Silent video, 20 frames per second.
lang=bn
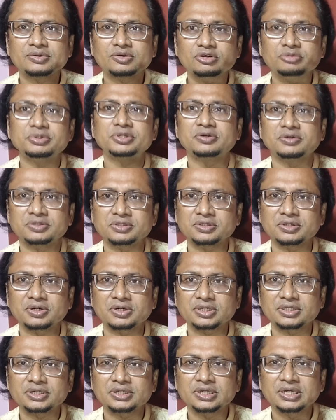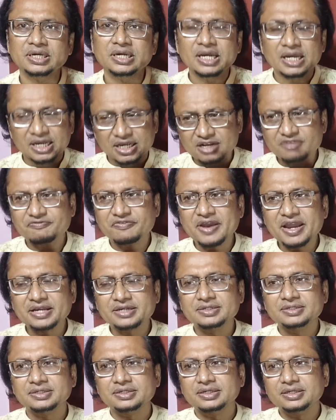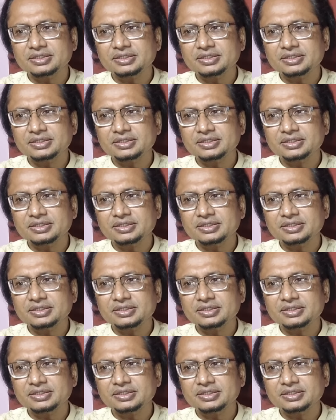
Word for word: খুবই ক্ষতিকর ইনফ্যাক্ট